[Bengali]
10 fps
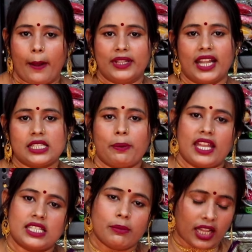আমাদের কাছে
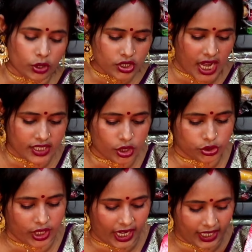পেয়ে যাচ্ছেন মাত্র সাড়ে
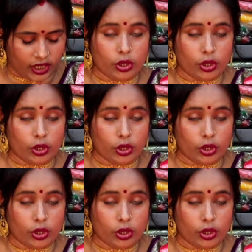ছশো টাকায়